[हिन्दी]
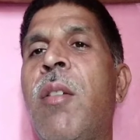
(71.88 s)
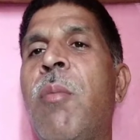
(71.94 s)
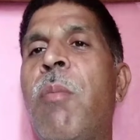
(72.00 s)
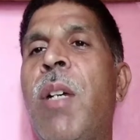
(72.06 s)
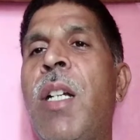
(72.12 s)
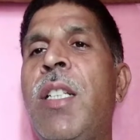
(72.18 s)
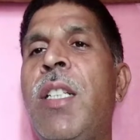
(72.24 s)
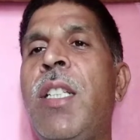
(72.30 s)

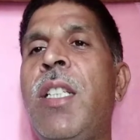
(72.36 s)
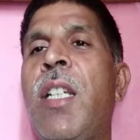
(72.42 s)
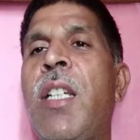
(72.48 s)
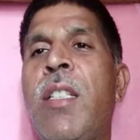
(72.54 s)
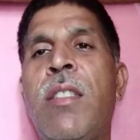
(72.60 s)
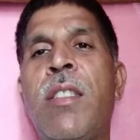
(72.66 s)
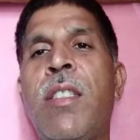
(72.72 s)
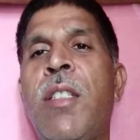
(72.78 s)
माटी
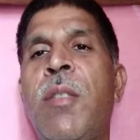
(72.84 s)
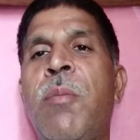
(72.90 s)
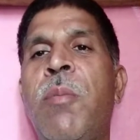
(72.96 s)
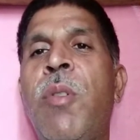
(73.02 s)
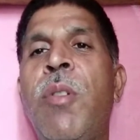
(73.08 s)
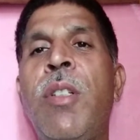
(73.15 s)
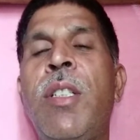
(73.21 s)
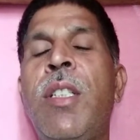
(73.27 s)
हंसने
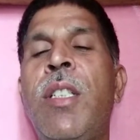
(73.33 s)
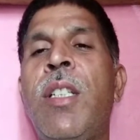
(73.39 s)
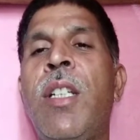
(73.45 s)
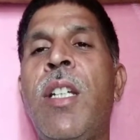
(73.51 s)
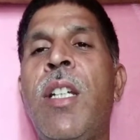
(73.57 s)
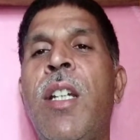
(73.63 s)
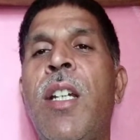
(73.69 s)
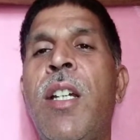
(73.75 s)
बोली
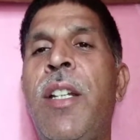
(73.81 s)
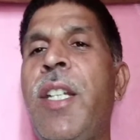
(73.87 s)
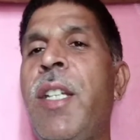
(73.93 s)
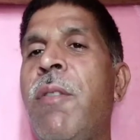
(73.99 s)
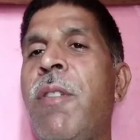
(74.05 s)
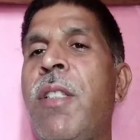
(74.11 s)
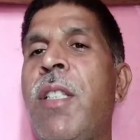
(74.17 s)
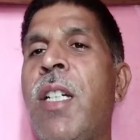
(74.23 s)

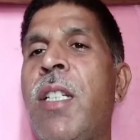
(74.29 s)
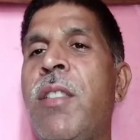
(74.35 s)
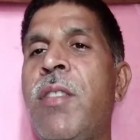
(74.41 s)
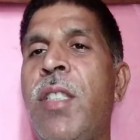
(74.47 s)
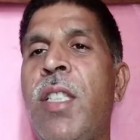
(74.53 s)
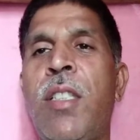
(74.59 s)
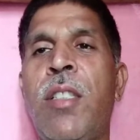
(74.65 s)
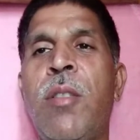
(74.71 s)
रेवदा
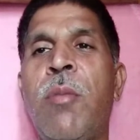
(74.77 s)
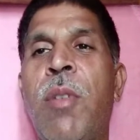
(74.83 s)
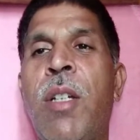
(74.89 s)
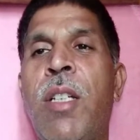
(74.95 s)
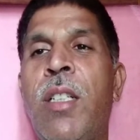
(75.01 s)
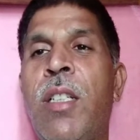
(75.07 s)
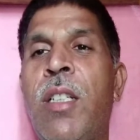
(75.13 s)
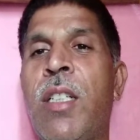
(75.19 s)

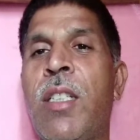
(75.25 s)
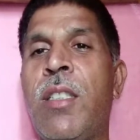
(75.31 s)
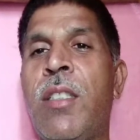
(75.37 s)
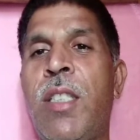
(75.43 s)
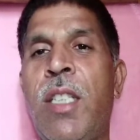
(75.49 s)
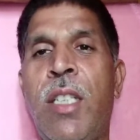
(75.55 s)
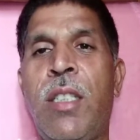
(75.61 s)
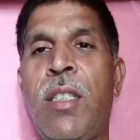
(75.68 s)
चेतमान का
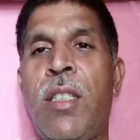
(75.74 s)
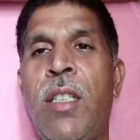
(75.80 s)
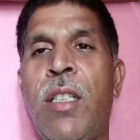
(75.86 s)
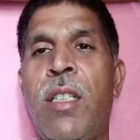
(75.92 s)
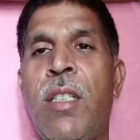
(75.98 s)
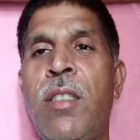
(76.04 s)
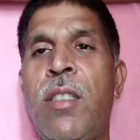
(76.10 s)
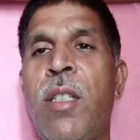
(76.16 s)
चेत
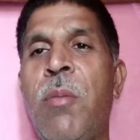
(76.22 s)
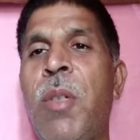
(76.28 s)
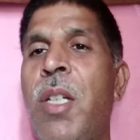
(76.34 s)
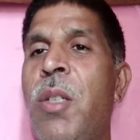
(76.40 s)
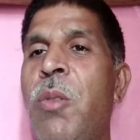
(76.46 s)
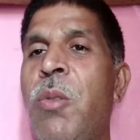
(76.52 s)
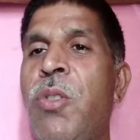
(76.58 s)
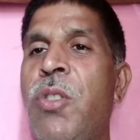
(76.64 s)

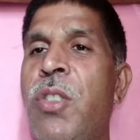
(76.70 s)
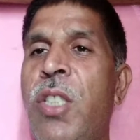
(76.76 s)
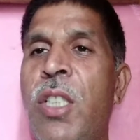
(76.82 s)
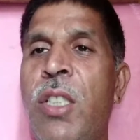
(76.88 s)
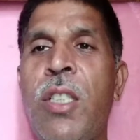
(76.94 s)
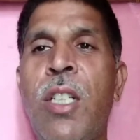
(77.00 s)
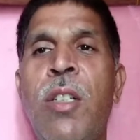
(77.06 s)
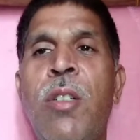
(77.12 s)
जमानो
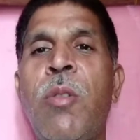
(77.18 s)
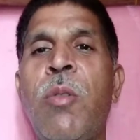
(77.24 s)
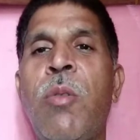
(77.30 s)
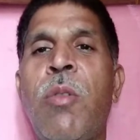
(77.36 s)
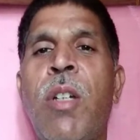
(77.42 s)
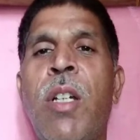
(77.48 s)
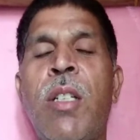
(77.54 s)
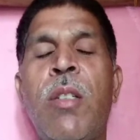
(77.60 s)
चेतन
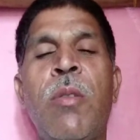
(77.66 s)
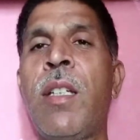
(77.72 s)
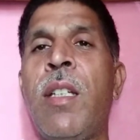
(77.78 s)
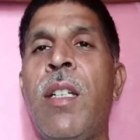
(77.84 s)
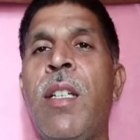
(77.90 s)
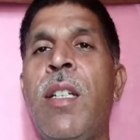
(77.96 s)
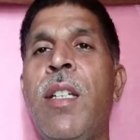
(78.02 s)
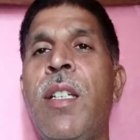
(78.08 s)
रो आयो
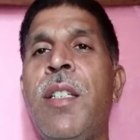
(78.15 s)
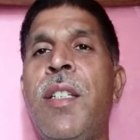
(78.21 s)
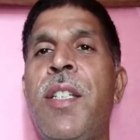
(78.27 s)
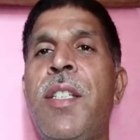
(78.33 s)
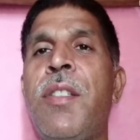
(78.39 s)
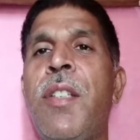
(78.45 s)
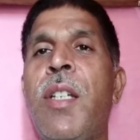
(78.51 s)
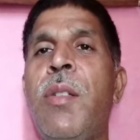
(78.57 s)

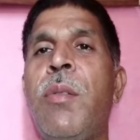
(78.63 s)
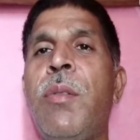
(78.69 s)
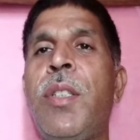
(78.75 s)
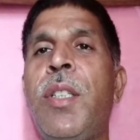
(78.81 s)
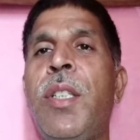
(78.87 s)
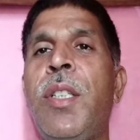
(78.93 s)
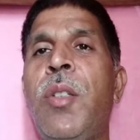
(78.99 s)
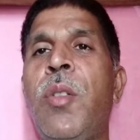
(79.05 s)
किसानों
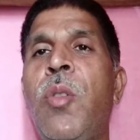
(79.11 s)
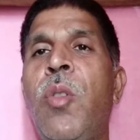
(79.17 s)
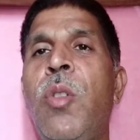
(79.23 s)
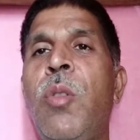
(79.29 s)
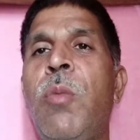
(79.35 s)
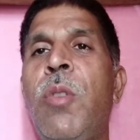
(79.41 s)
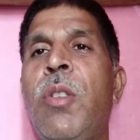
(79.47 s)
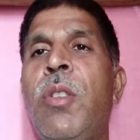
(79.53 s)
की
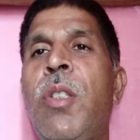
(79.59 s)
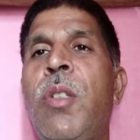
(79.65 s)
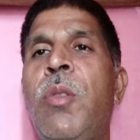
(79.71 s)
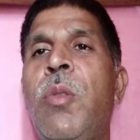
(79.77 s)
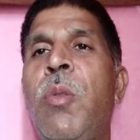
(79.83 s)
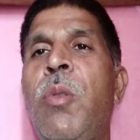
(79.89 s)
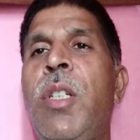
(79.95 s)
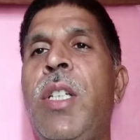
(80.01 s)
उन्मुक्त
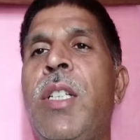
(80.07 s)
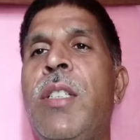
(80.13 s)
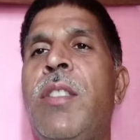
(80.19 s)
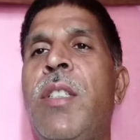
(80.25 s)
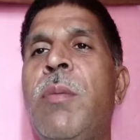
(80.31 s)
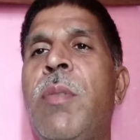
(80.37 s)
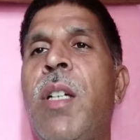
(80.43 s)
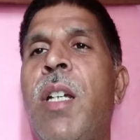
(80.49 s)
टोलियां
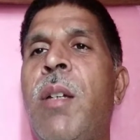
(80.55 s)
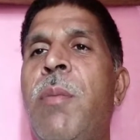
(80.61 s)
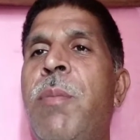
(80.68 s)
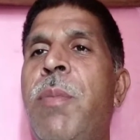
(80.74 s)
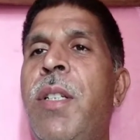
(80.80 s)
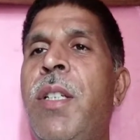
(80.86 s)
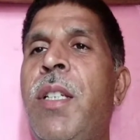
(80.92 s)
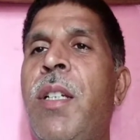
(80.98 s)
जब
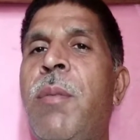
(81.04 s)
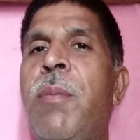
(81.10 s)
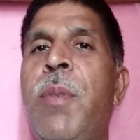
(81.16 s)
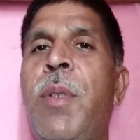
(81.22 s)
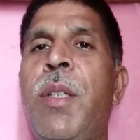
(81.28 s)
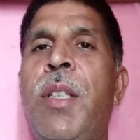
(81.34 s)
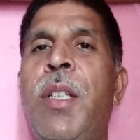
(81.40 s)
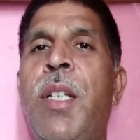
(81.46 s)
अपने
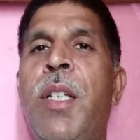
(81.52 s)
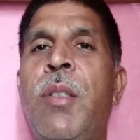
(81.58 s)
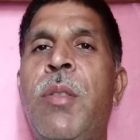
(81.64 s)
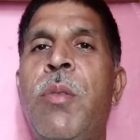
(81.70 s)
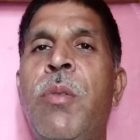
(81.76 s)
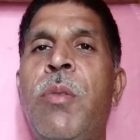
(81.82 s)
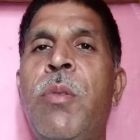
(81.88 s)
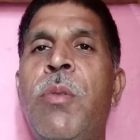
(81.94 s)
अपने
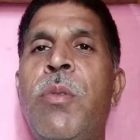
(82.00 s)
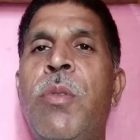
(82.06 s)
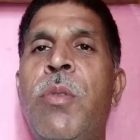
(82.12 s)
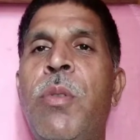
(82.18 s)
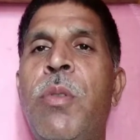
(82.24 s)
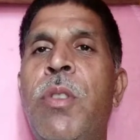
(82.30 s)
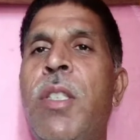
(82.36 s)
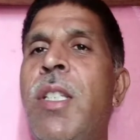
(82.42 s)
खेतों को
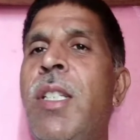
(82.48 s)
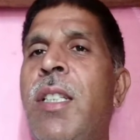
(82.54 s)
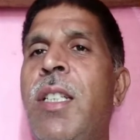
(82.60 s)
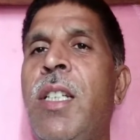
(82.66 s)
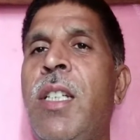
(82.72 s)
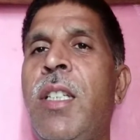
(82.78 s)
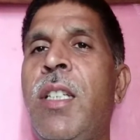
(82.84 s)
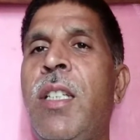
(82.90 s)
जोतने
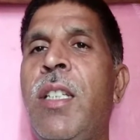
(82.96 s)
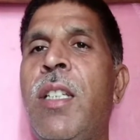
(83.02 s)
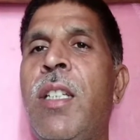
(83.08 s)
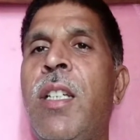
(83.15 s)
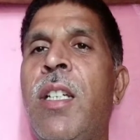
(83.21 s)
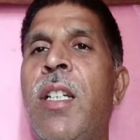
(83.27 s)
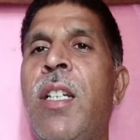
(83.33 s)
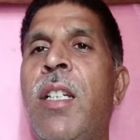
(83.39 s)
के लिए
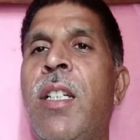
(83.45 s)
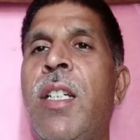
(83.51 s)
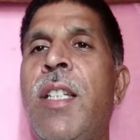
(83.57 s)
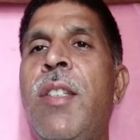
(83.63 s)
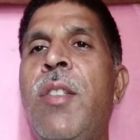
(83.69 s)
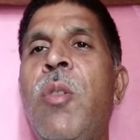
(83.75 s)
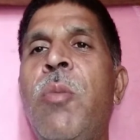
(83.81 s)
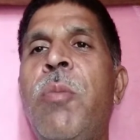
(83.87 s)

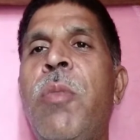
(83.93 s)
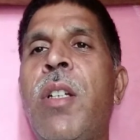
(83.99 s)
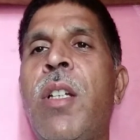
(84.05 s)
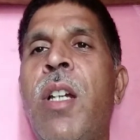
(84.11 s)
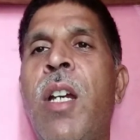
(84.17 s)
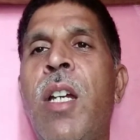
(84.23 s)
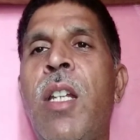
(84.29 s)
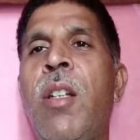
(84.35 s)
कंधों पर
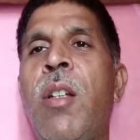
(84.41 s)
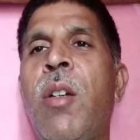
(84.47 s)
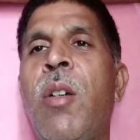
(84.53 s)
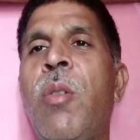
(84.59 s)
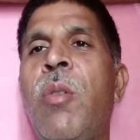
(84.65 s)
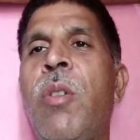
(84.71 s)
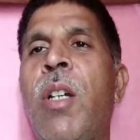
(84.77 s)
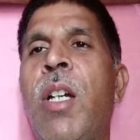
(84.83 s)
हल
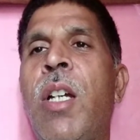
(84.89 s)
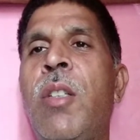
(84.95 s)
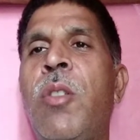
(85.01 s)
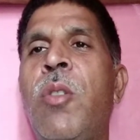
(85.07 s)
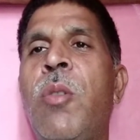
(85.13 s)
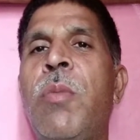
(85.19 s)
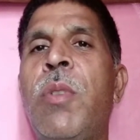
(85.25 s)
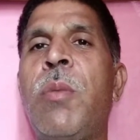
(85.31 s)
और
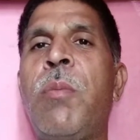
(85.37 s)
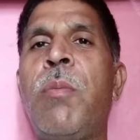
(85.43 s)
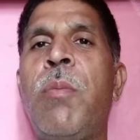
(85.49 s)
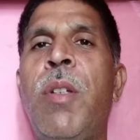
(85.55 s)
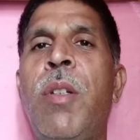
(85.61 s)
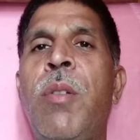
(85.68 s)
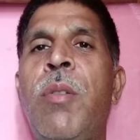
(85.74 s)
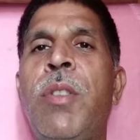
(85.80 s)
हाथों में
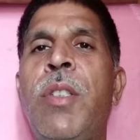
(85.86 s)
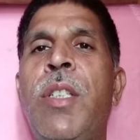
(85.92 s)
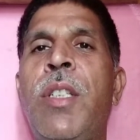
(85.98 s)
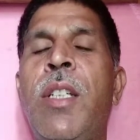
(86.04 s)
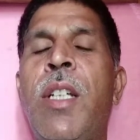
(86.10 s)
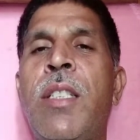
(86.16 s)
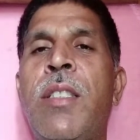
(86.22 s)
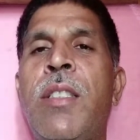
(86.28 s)
बेलों की
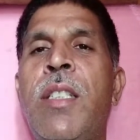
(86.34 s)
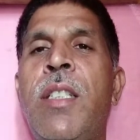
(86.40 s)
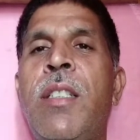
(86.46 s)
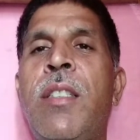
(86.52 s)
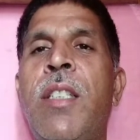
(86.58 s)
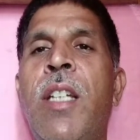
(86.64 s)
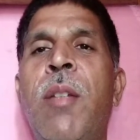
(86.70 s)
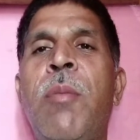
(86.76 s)
राशें
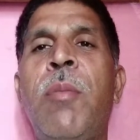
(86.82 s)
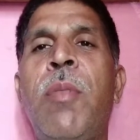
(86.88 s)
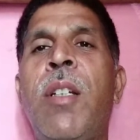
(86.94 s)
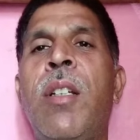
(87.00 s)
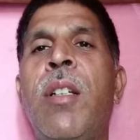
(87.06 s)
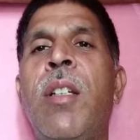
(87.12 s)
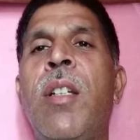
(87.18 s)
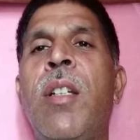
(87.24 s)
थामकर